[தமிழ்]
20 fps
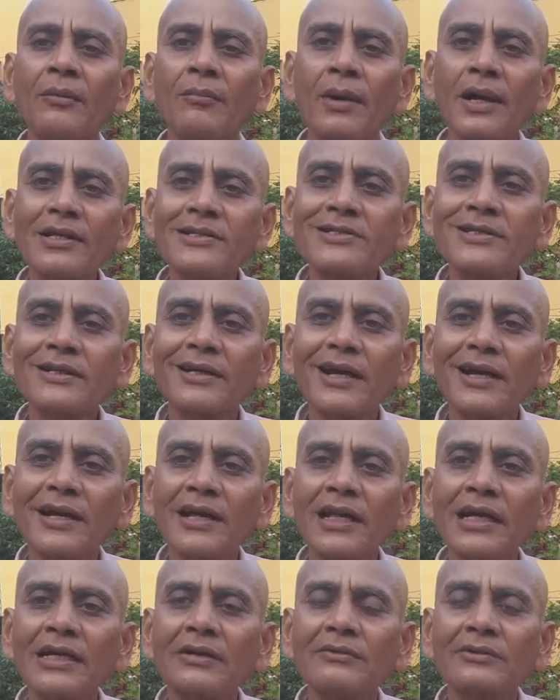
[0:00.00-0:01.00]
மலச்சிக்கல்
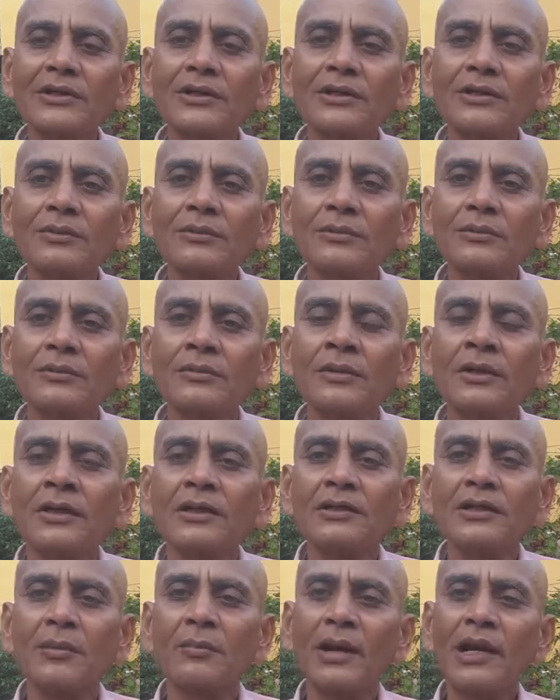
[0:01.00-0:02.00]
நீங்குவதற்கும்
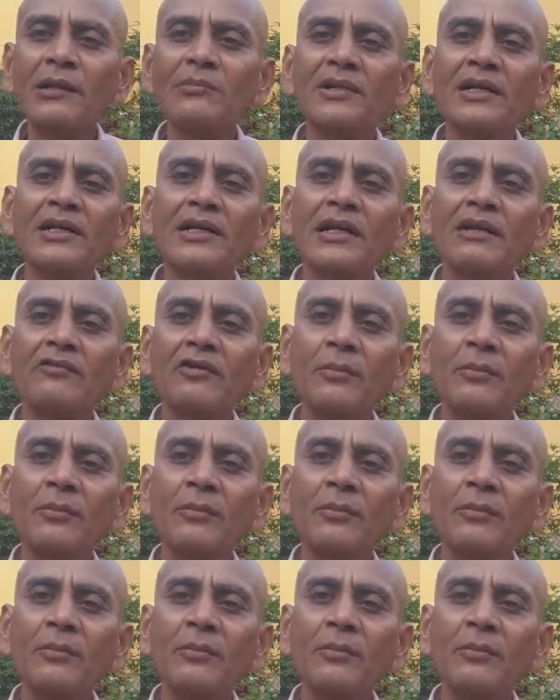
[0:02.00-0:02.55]
இந்த மனம் என்கிற